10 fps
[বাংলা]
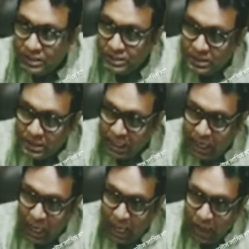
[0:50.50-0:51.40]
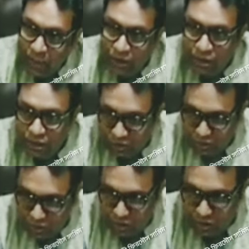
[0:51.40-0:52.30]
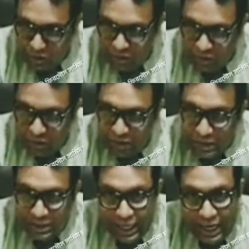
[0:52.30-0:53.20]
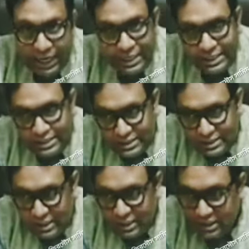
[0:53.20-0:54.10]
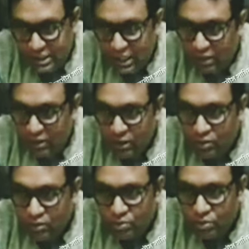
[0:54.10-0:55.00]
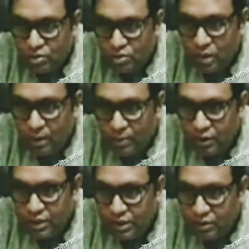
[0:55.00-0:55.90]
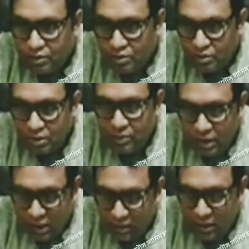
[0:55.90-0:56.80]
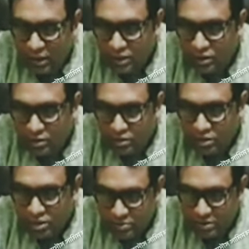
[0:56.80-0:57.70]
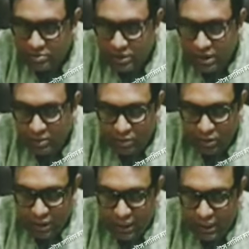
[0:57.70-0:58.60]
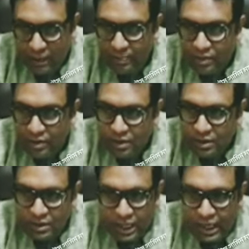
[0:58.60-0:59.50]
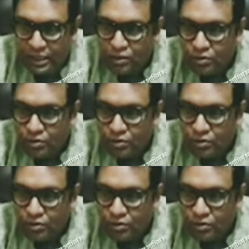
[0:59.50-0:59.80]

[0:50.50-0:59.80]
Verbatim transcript: যারা অ্যাপয়েন্টিং অথরিটি তারা কি ডিসিশন নিচ্ছে কারণ এখনো পর্যন্ত অ্যাপয়েন্টিং অথরিটি বা রেকমেন্ডেটরি অথরিটি স্পেসিফিকলি বলতে গেলে তারা কিন্তু